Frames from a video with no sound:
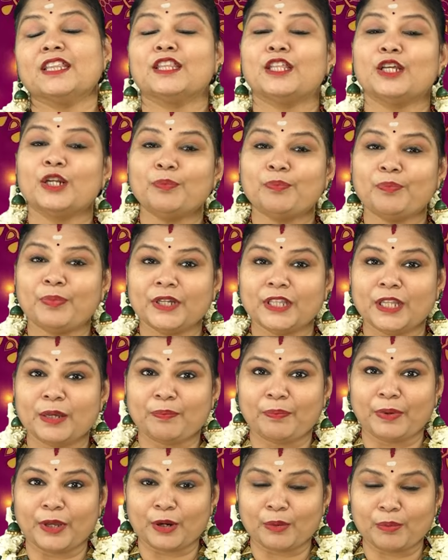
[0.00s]
திருப்பதி
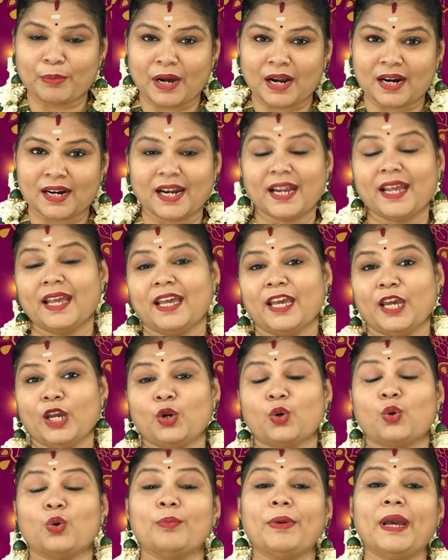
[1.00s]
பெருமாளே
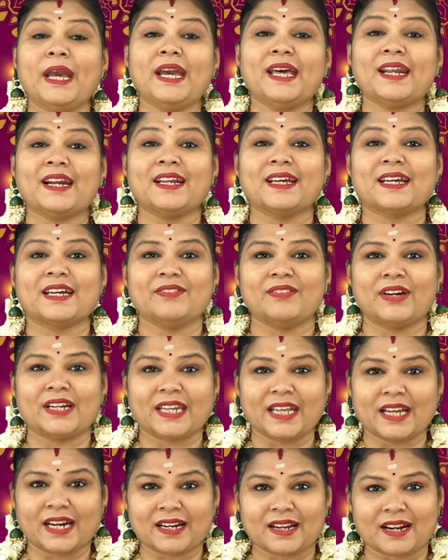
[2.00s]
குபேரனுக்கு
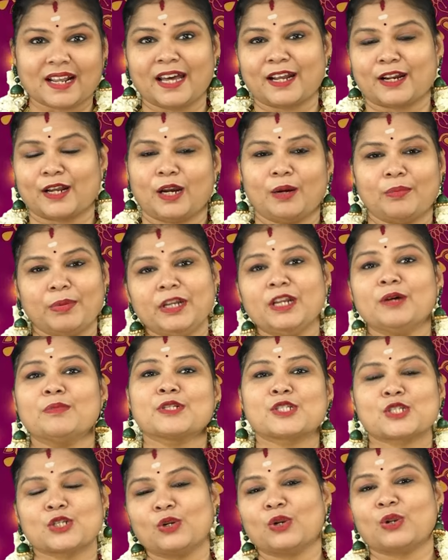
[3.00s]
வட்டி கட்டுறார் அப்படின்னு
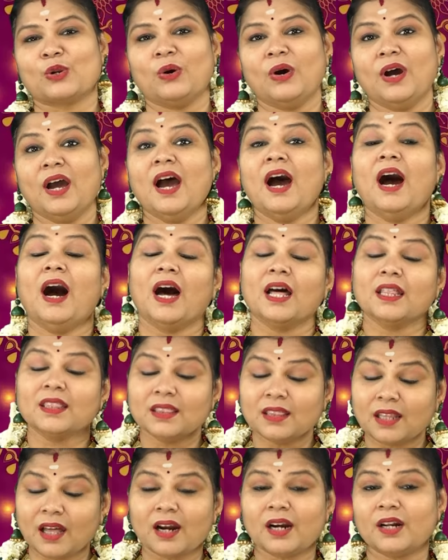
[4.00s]
நம்ம சொல்கிறோம்
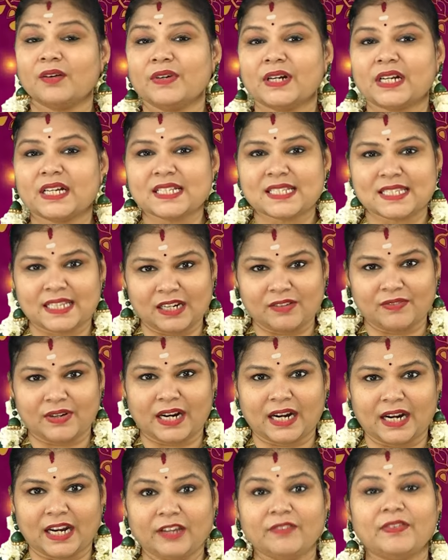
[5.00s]
அந்த அளவுக்கு
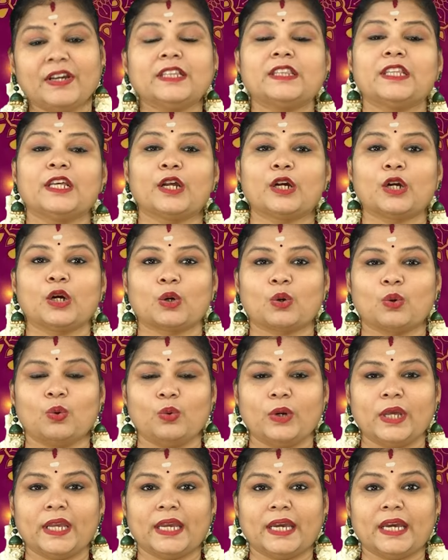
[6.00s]
செல்வங்களை
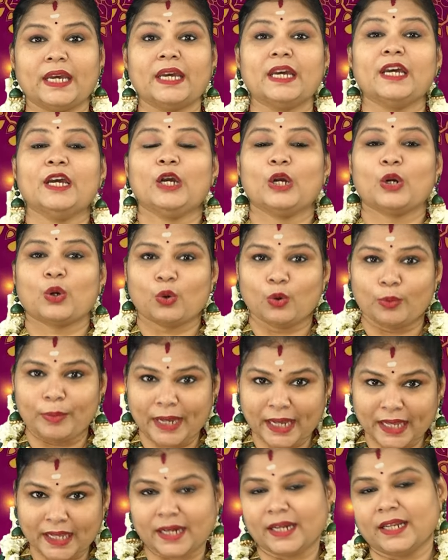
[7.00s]
வைத்திருக்கக்கூடிய
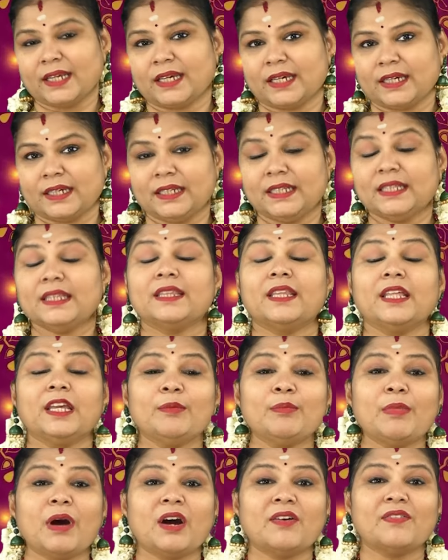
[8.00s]
குபேரனுக்கு
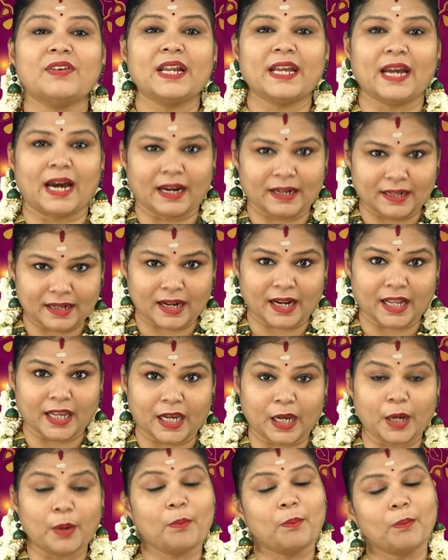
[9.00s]
தீபாவளி
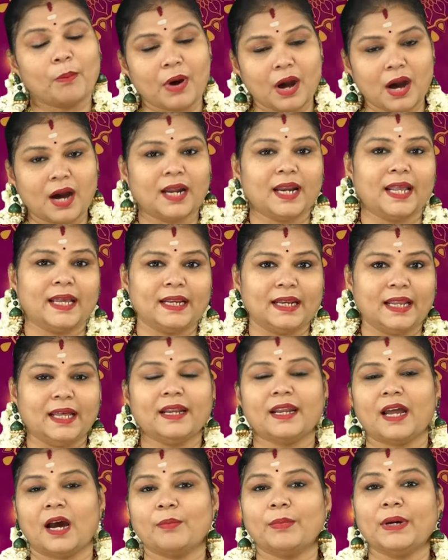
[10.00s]
அன்றைக்கு மாலையில்
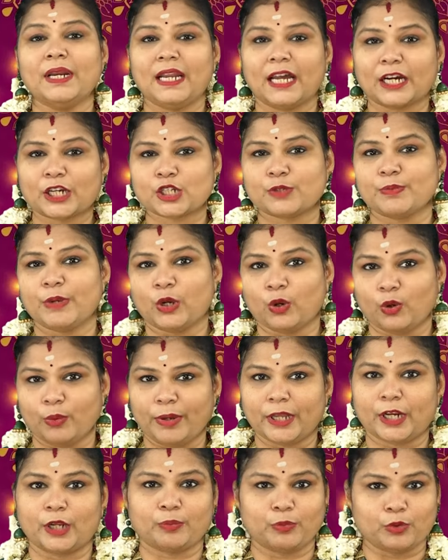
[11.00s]
நாம் லக்ஷ்மி
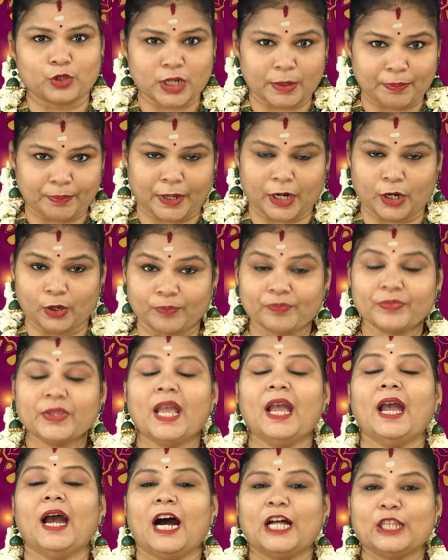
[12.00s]
குபேரர் பூஜை பண்ணணும்
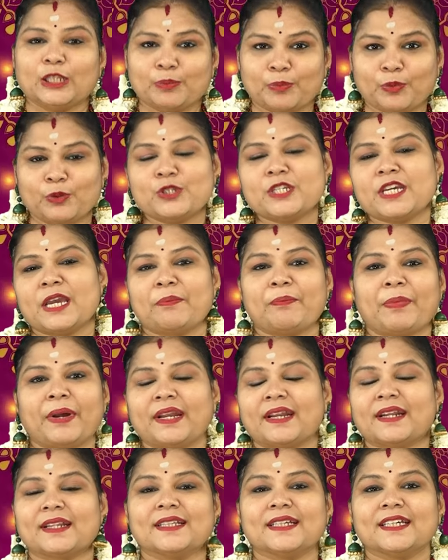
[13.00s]
அந்த பூஜையை
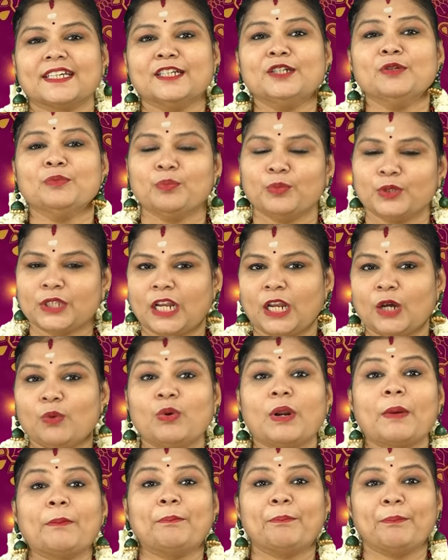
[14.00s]
பண்ணுறதுக்கு முதல்ல
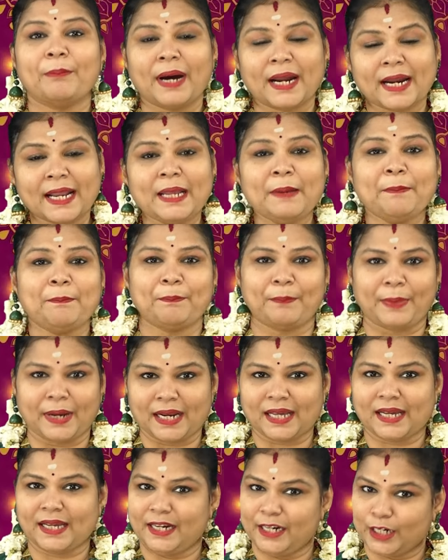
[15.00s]
ஒரு மனை
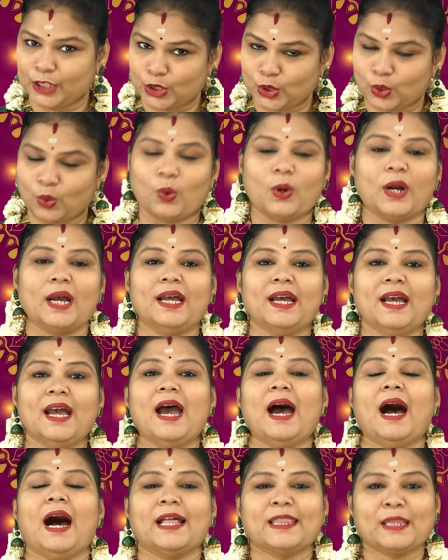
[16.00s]
பலகை எடுத்துக்கோங்க
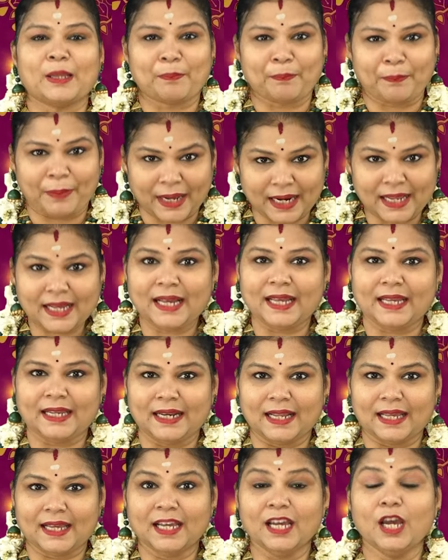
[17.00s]
அந்த
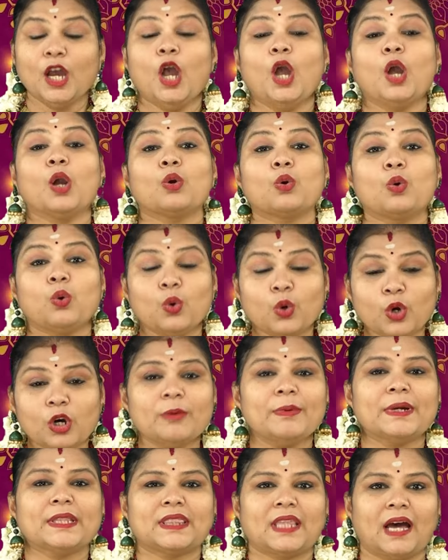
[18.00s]
பலகையில்
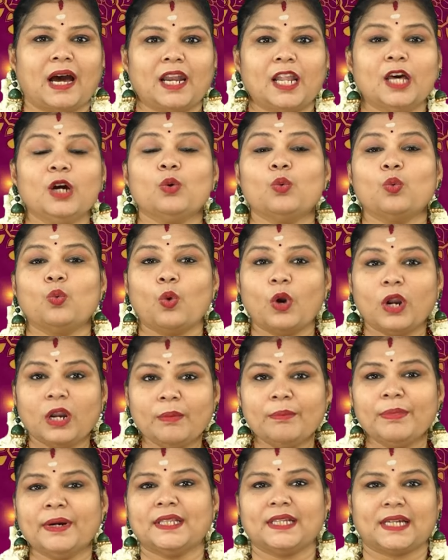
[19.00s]
குங்குமத்தால்
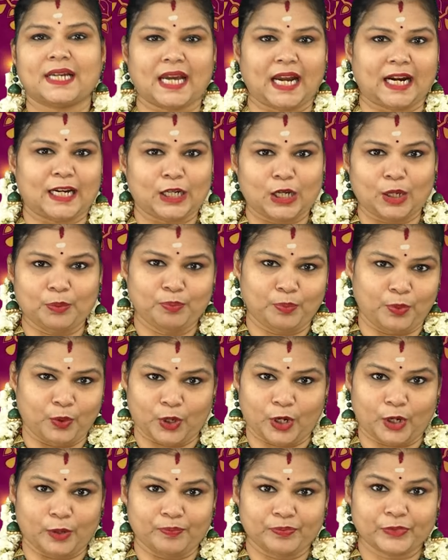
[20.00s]
ஒன்பது கட்டம்
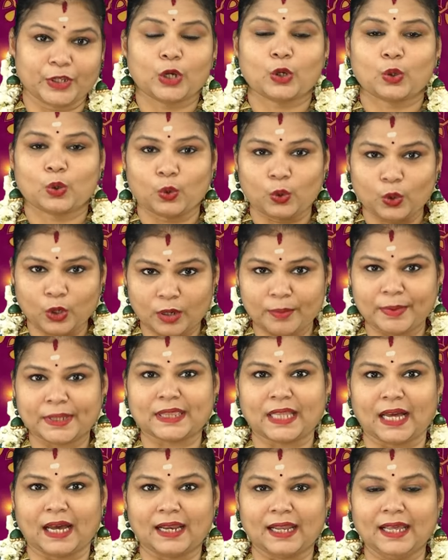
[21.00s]
போடணும்
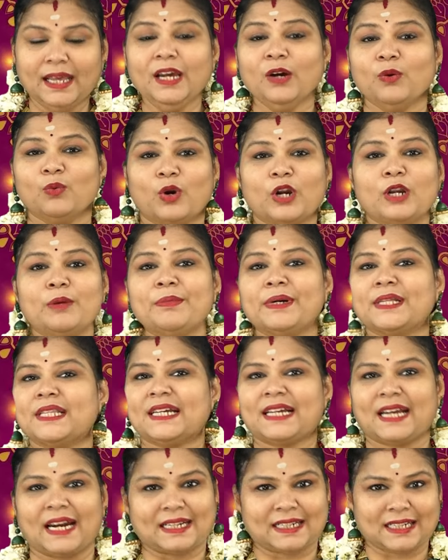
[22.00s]
குங்குமத்தால் ஒன்பது
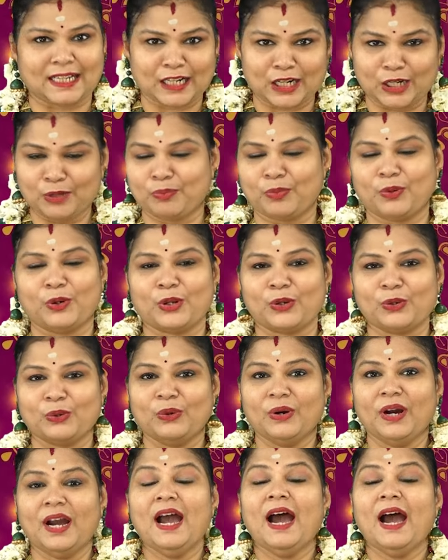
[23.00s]
கட்டங்கள்
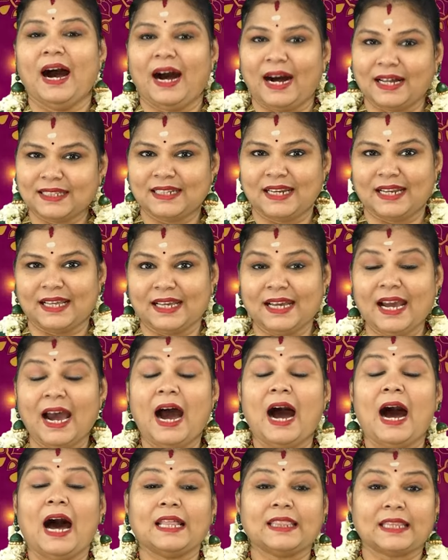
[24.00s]
போடணும் அதில்
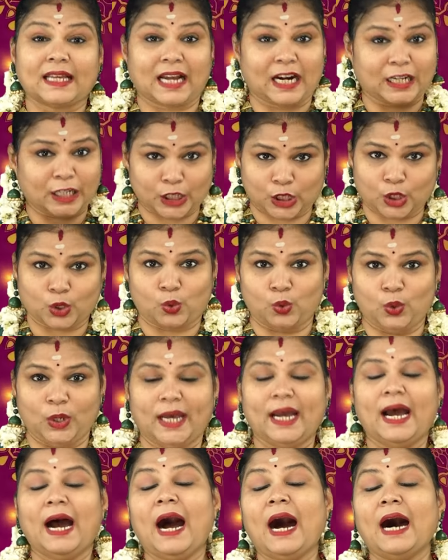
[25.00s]
அந்த
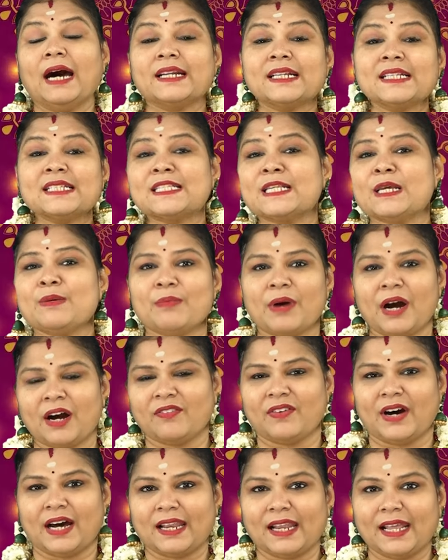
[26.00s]
கட்டத்துக்குள்ளே அரிசி
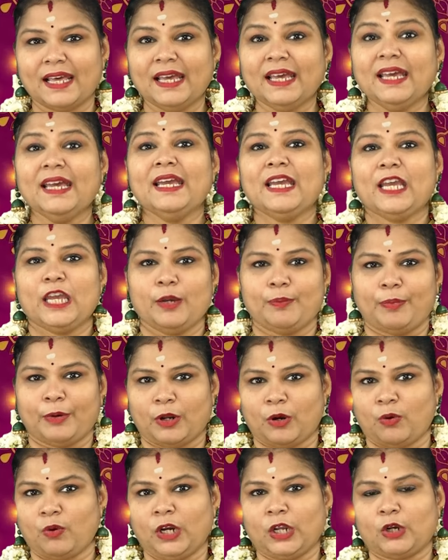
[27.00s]
மாவால் இப்போ
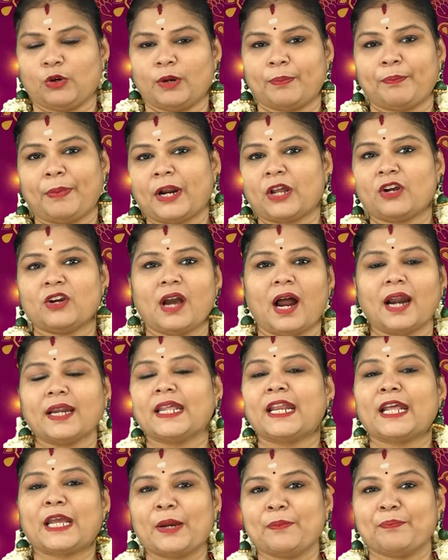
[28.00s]
நான் உங்களுக்கு ஒரு படம்
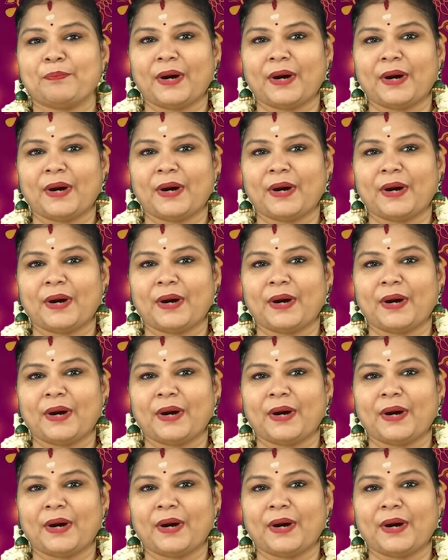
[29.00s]
காட்டியிருக்கேன்